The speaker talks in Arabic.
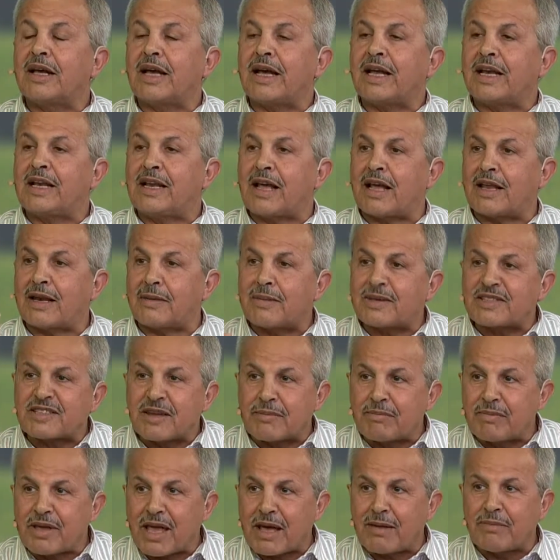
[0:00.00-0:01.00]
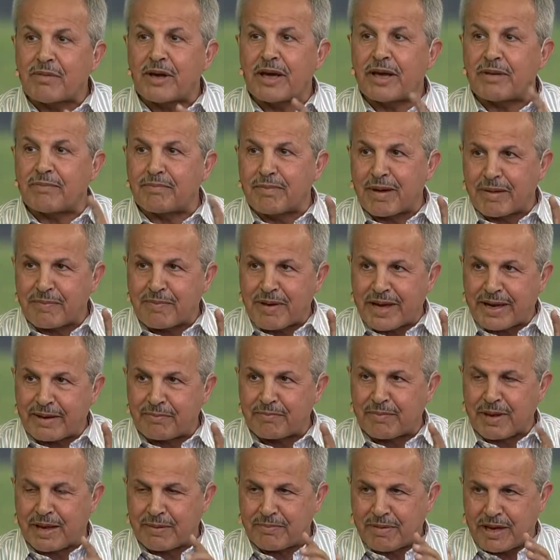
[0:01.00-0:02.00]
اللي انا بسميها
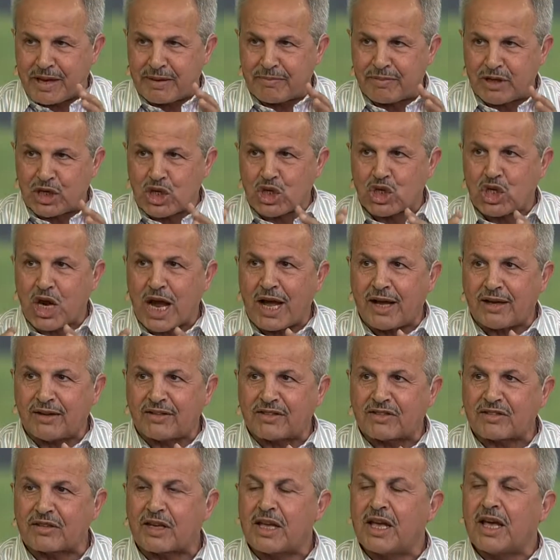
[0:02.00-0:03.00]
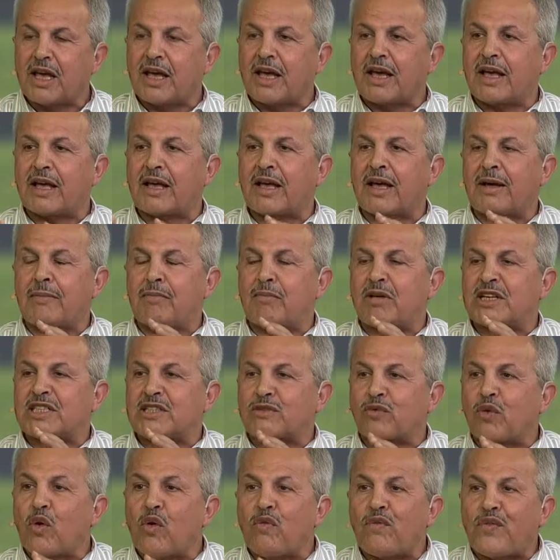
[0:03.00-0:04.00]
بايجاز آه،
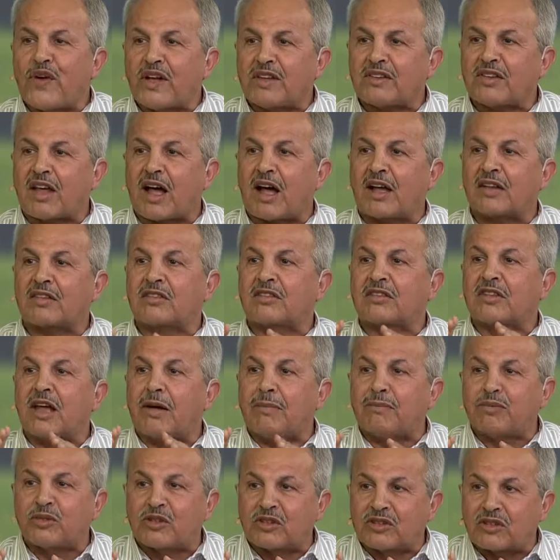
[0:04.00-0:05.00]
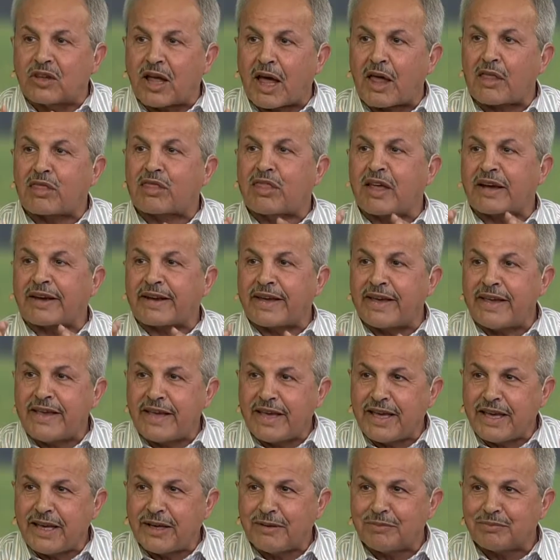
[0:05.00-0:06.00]
مصفوفه الضبط
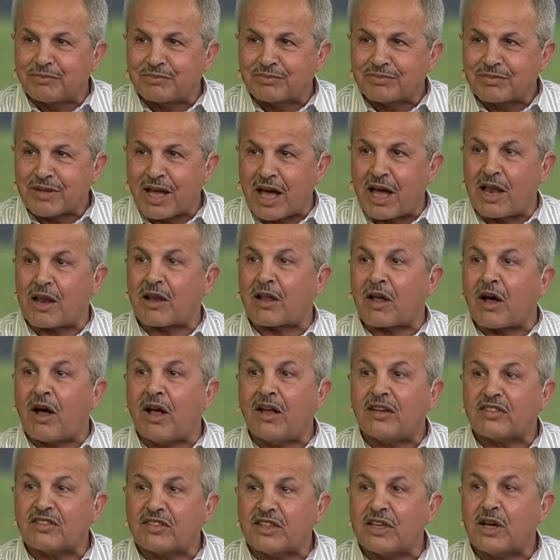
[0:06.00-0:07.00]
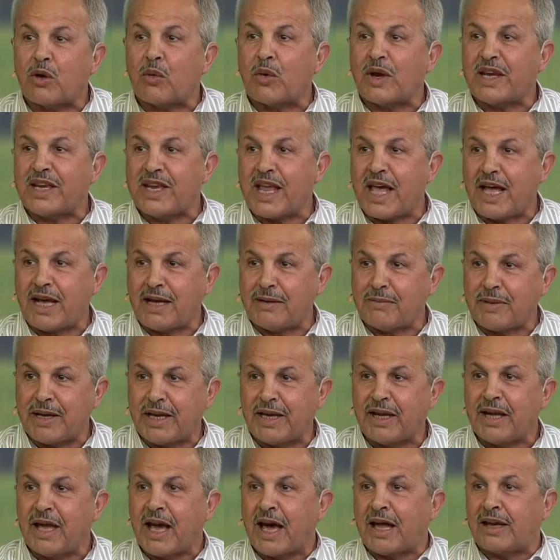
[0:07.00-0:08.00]
الذكيه القاسيه والناعمه
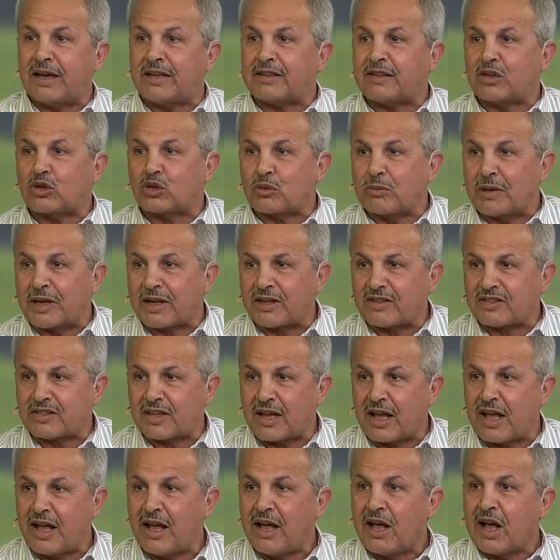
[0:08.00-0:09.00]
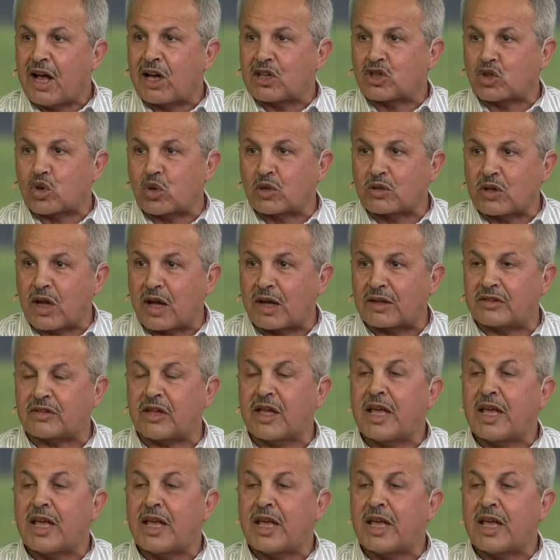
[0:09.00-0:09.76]
التي تمارسها السلطات